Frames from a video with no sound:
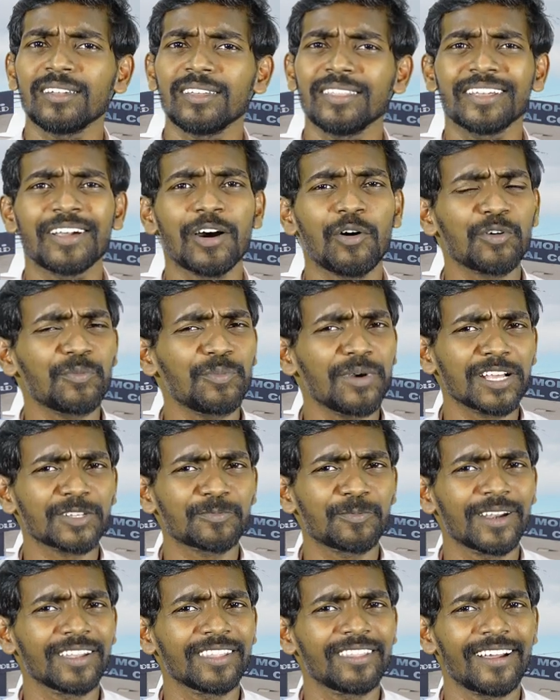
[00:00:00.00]
இது கவர்மெண்ட்
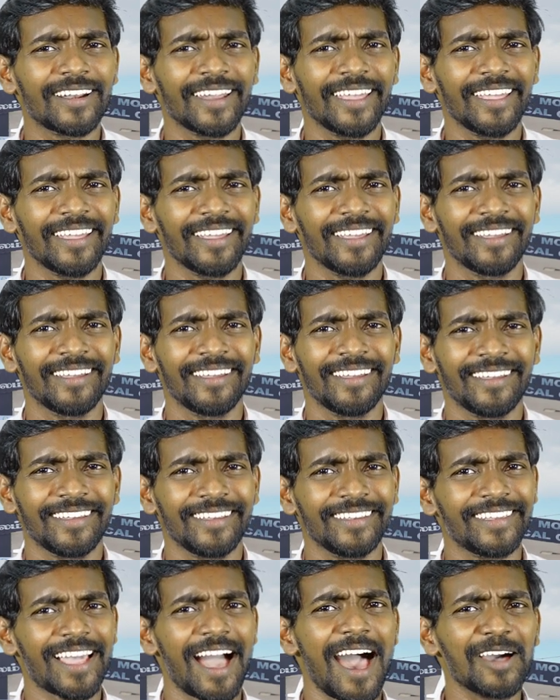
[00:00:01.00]
ஹாஸ்பிட்டல் தானே
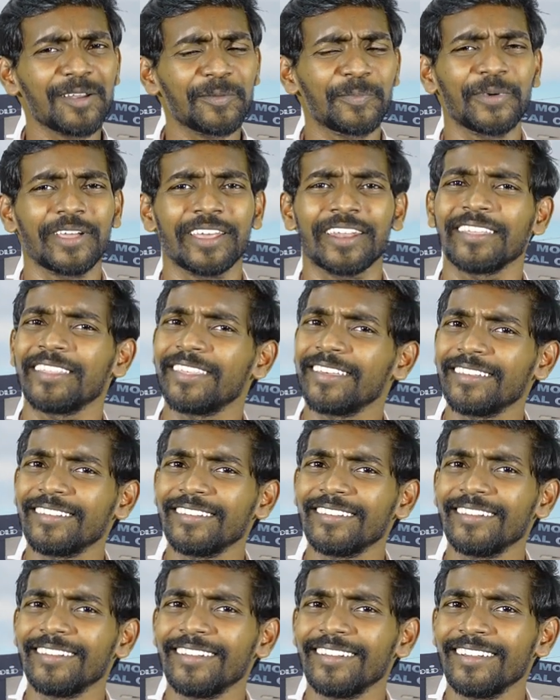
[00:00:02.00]
யார் பேர் இது
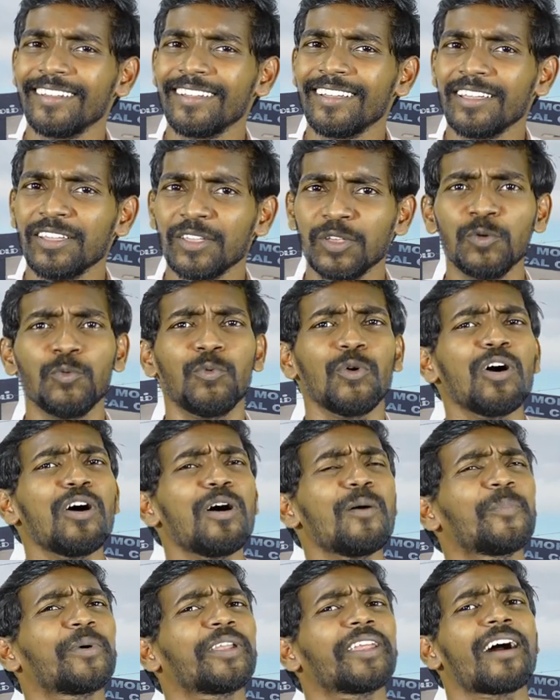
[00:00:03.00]
இவ்வளோ
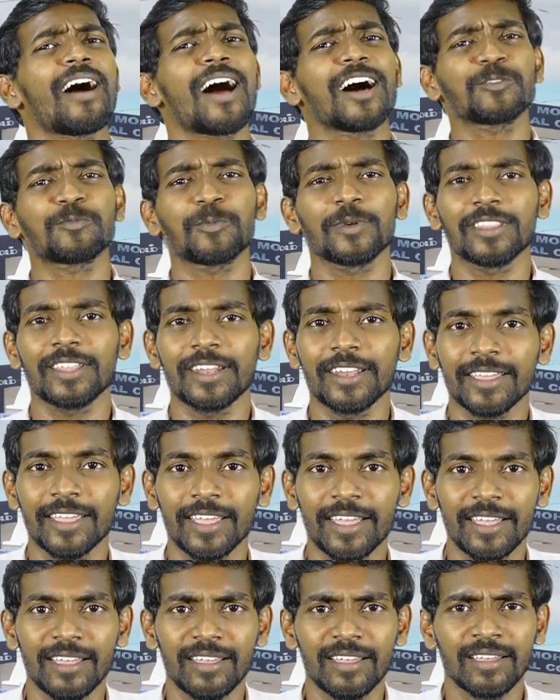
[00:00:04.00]
பெரிய
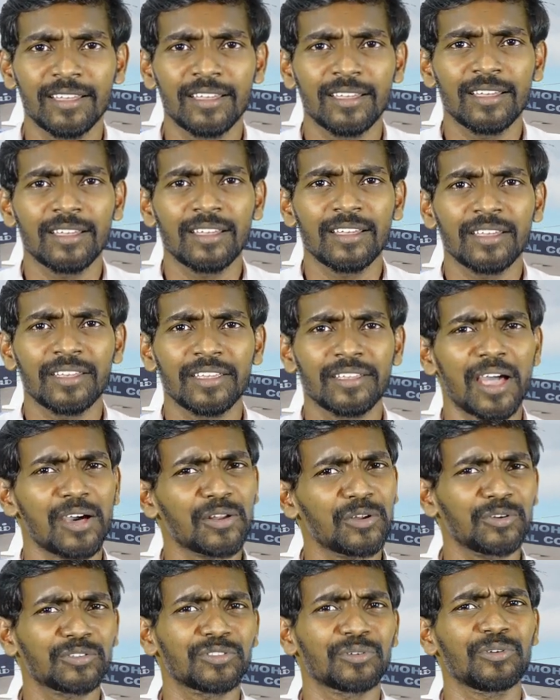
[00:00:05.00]
ஆஸ்பத்திரிக்கு
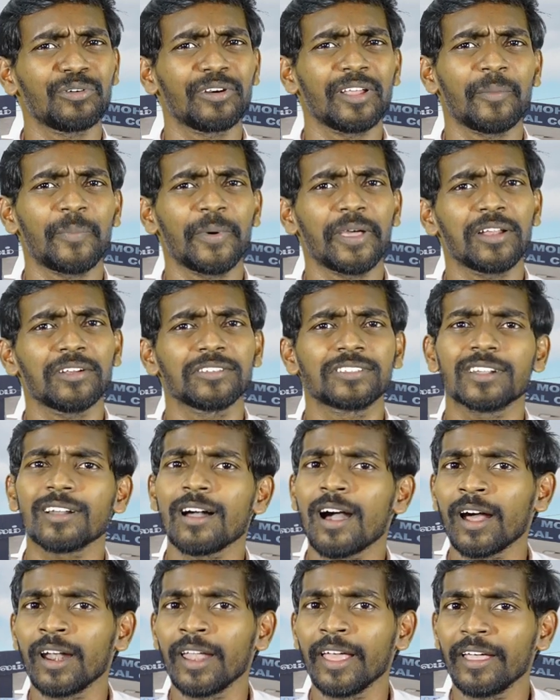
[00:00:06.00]
யாரோ ஒருத்தவங்களுடைய பேரை
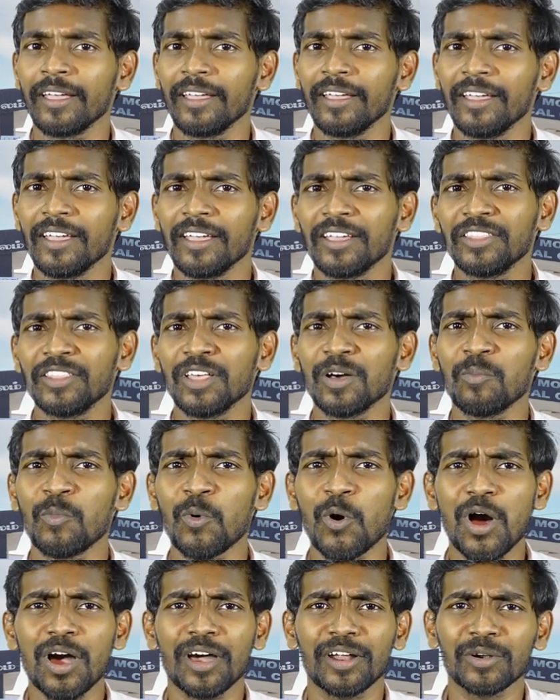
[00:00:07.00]
வச்சுருக்காங்களே இந்த
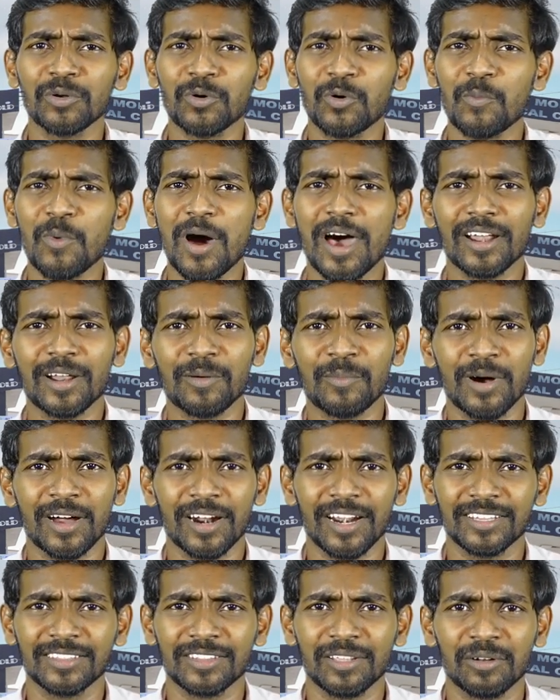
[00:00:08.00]
மோகன்
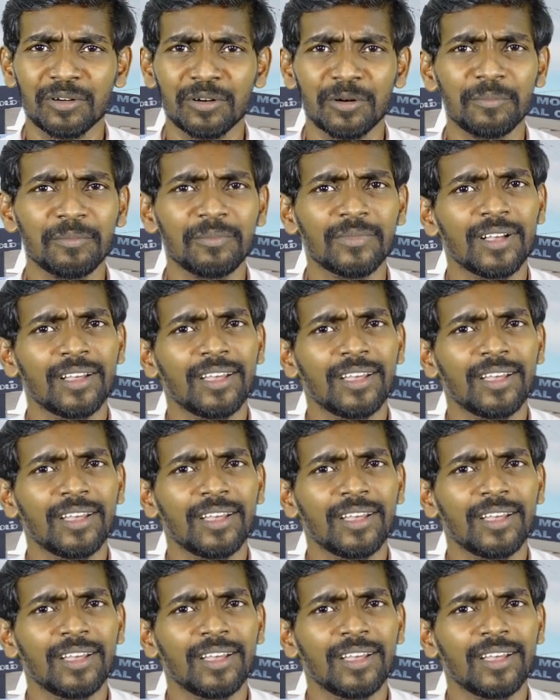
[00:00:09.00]
குமாரமங்கலத்திற்கும்